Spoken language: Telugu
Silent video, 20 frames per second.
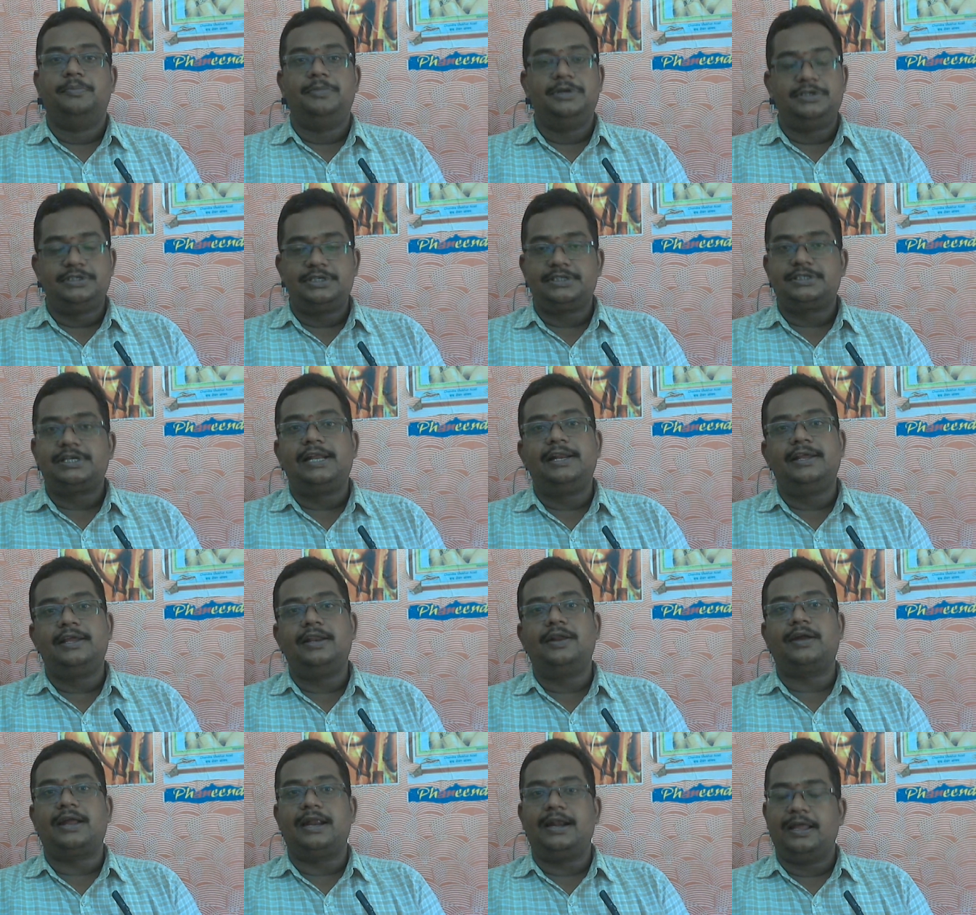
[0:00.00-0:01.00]
బిజినెస్
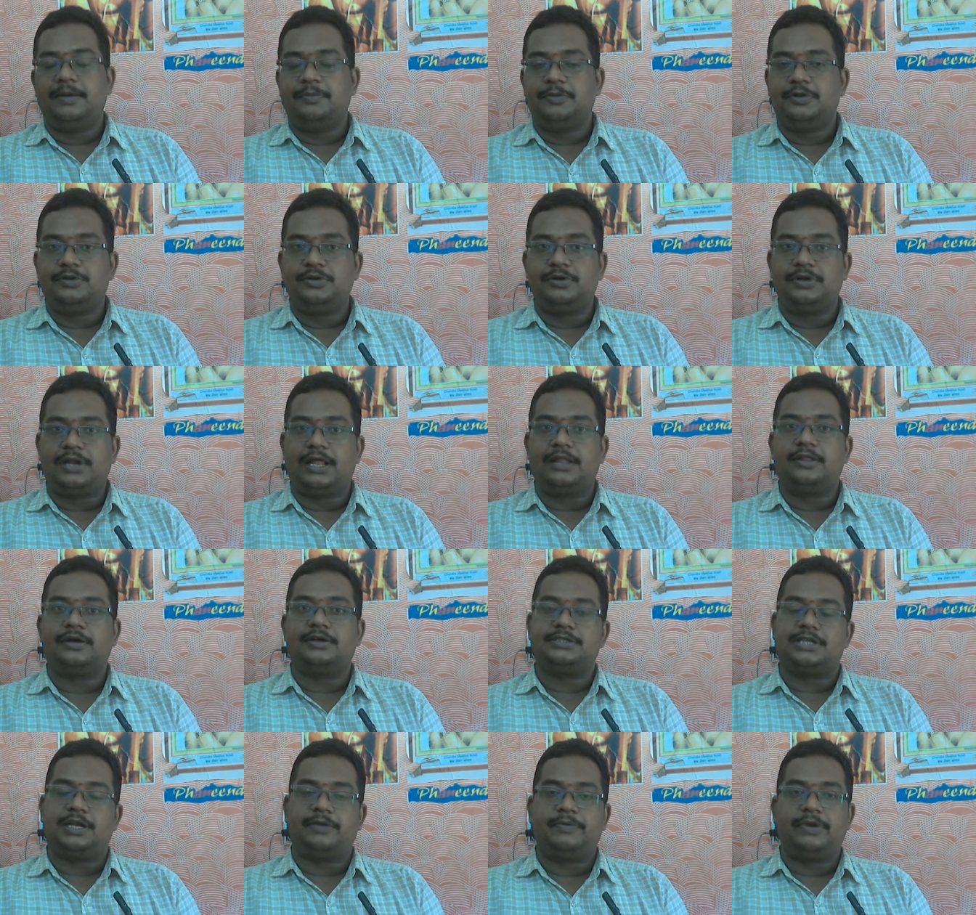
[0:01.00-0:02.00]
ఐడియాలోకి వెళ్లే ముందు నాది
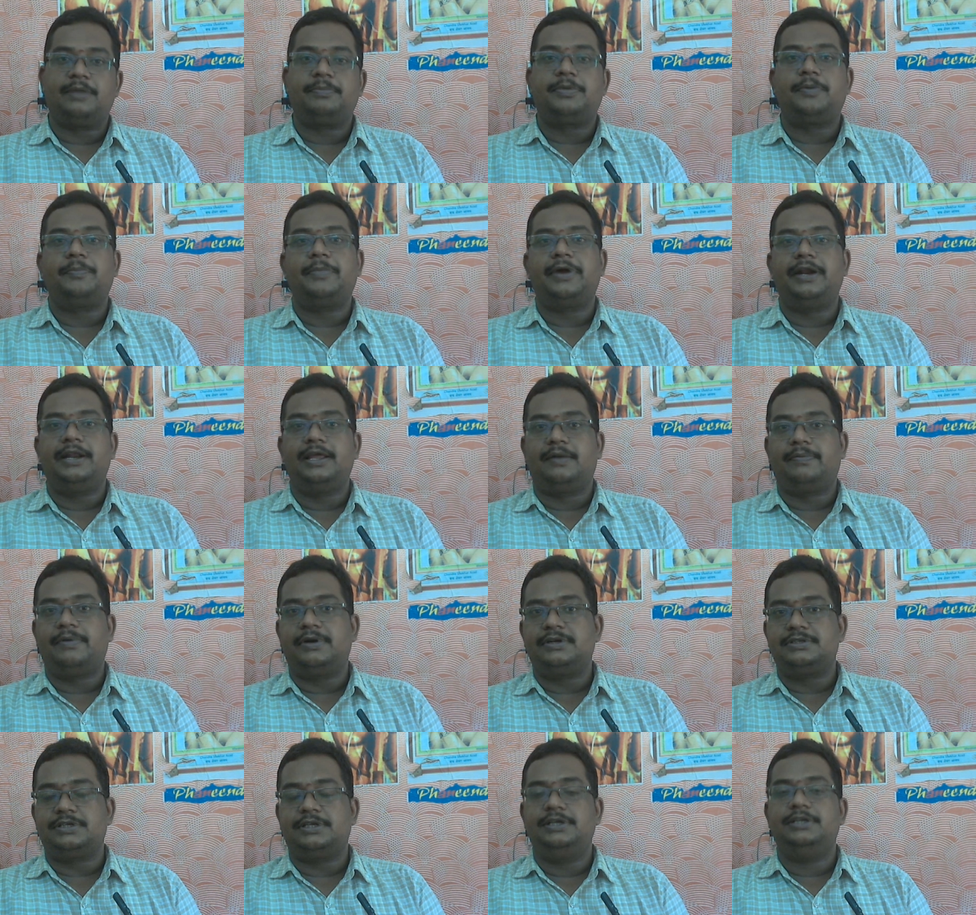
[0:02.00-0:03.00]
ఒక చిన్న విన్నపం మై డియర్
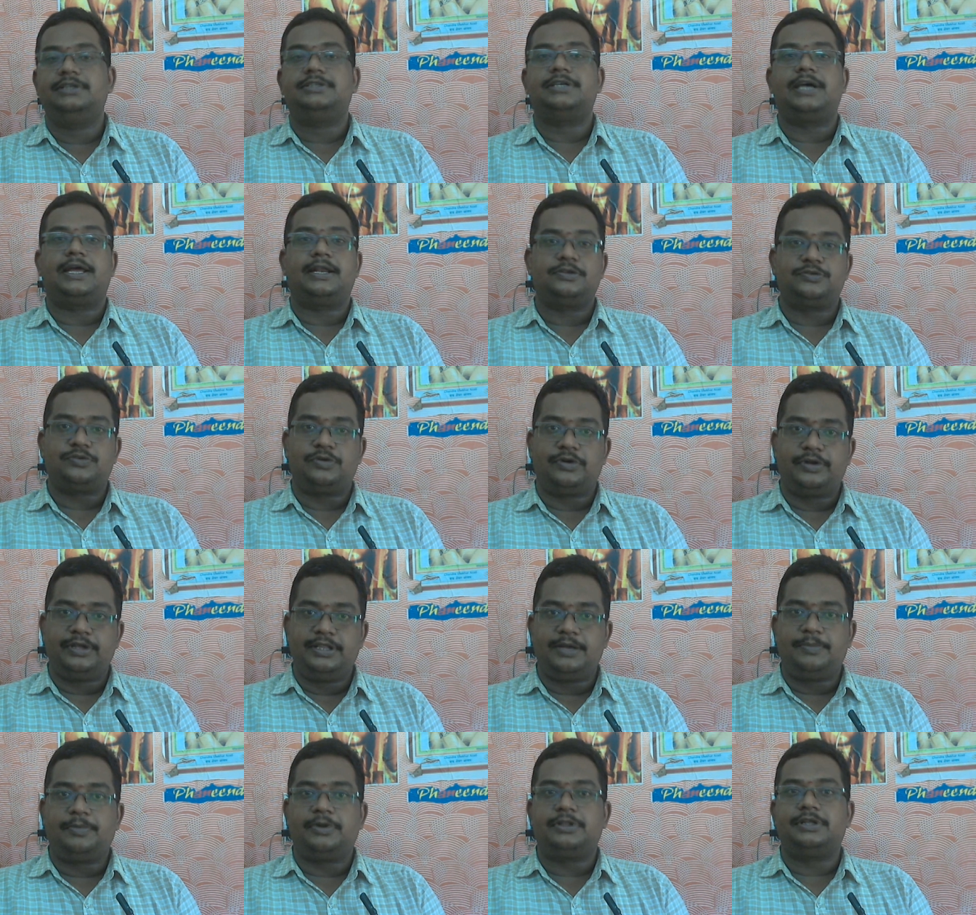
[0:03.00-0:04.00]
ఫ్రెండ్స్ ఈ ఛానల్ చూడండి
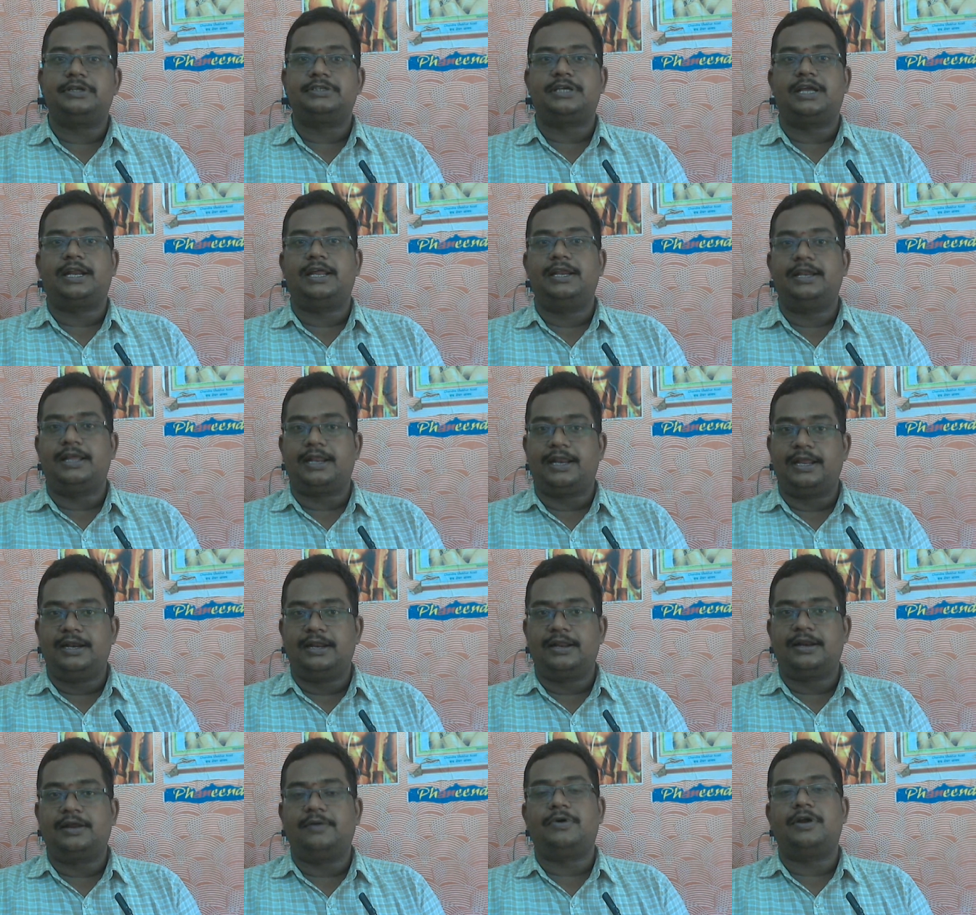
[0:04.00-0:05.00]
ఇదే మొదటిసారి అయినా
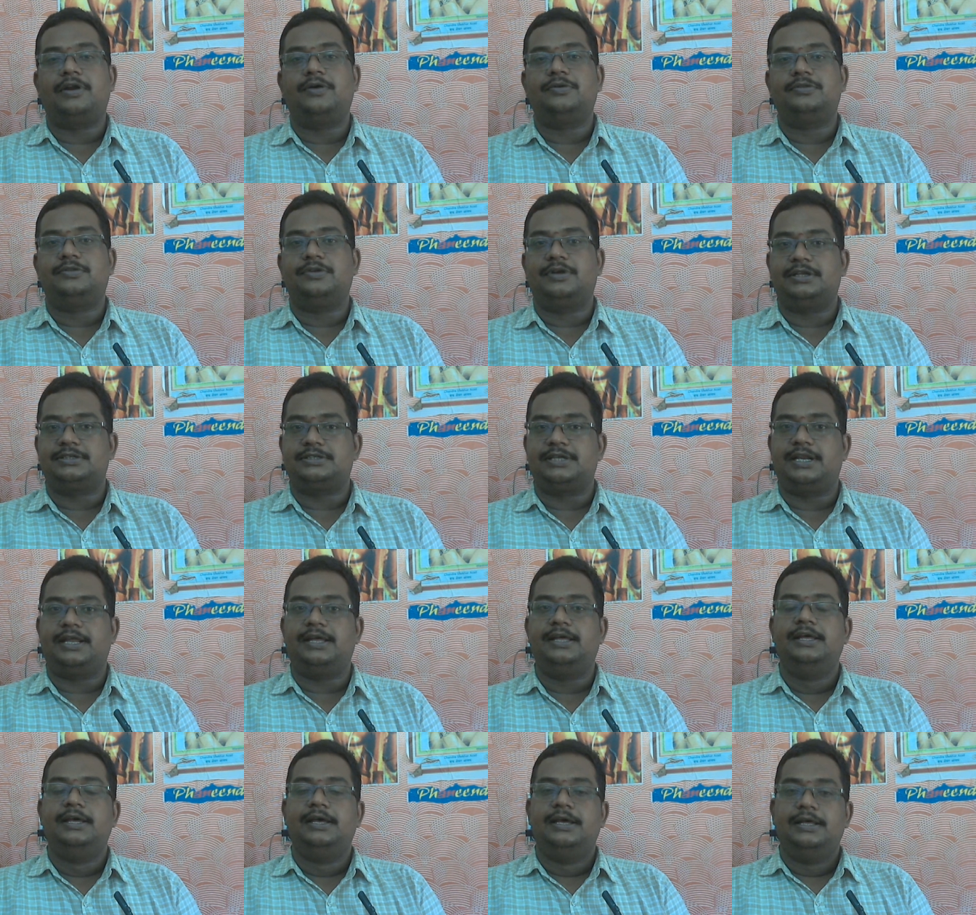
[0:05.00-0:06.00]
రెగ్యులర్గా ఫాలో అవుతున్నా సరే
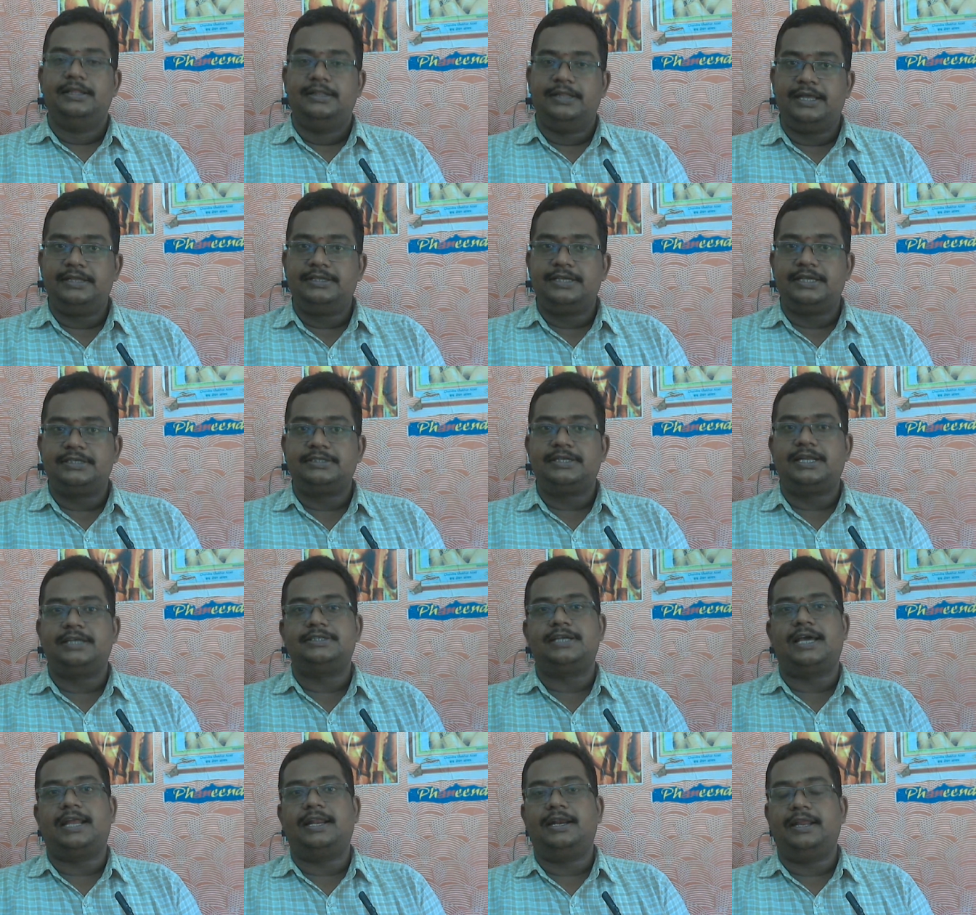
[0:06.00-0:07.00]
దయచేసి నా
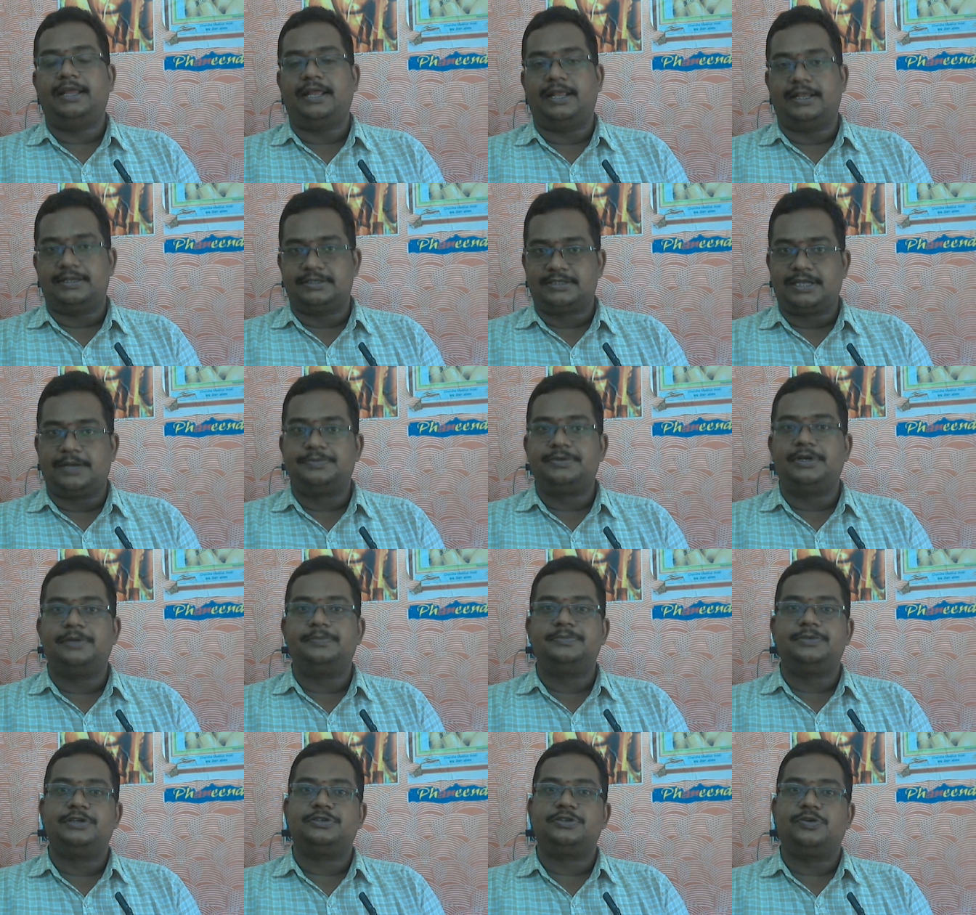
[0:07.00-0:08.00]
ఛానల్ని
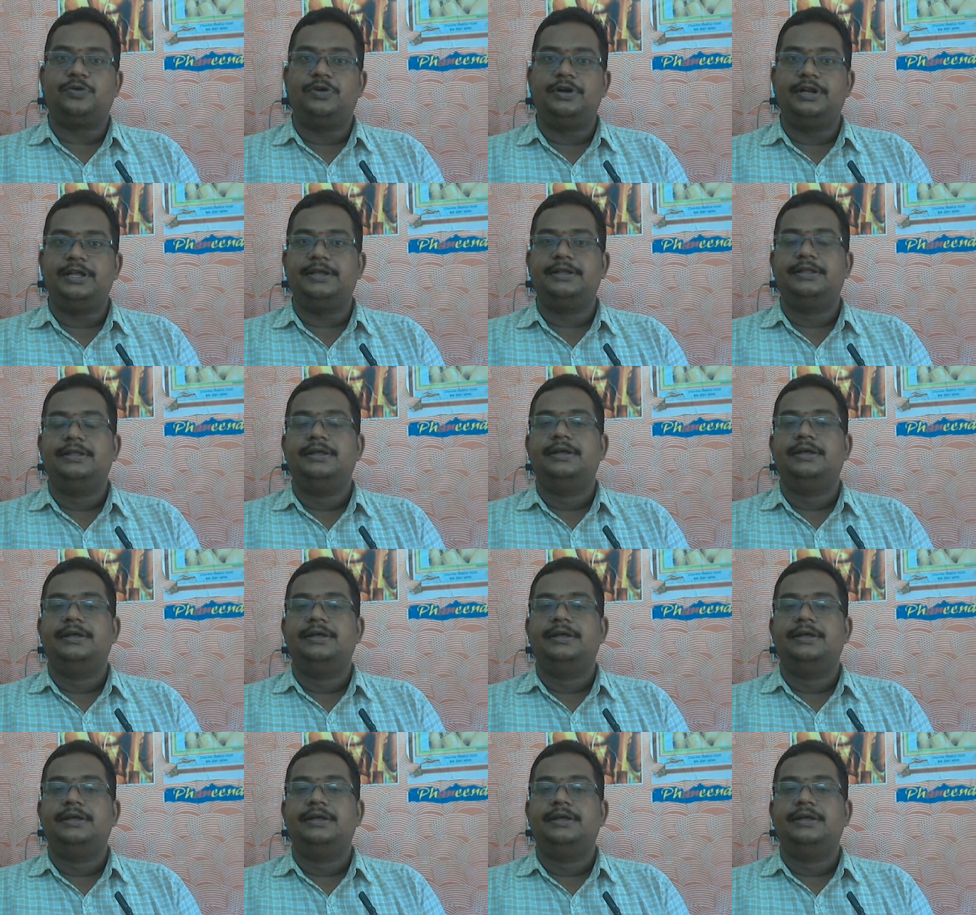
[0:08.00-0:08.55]
సబ్స్క్రైబ్ చేసుకోండి